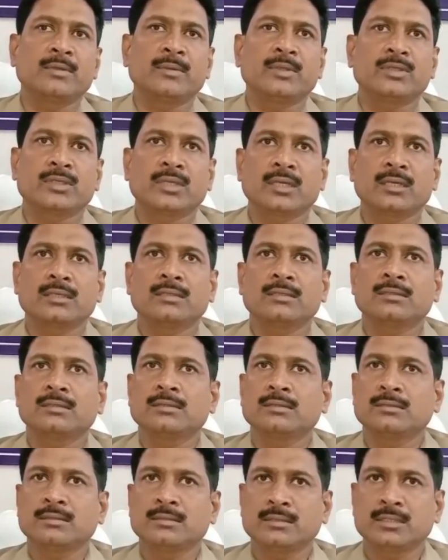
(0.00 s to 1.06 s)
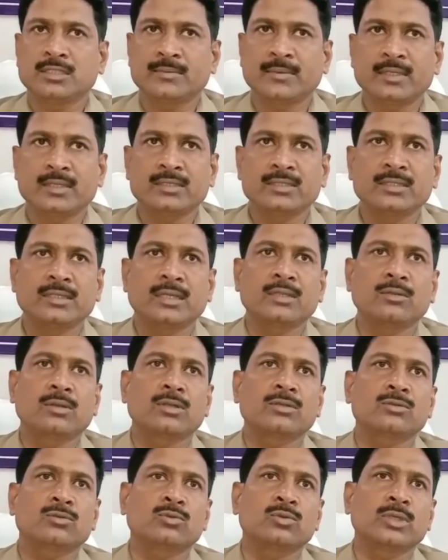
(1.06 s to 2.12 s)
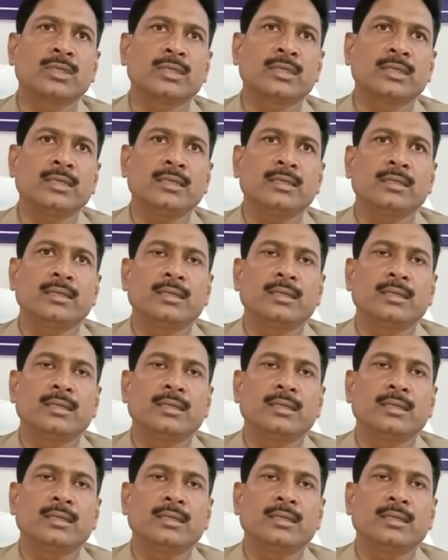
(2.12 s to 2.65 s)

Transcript: विवेचना इंस्पेक्टर सिगरा द्वारा शुरू की गई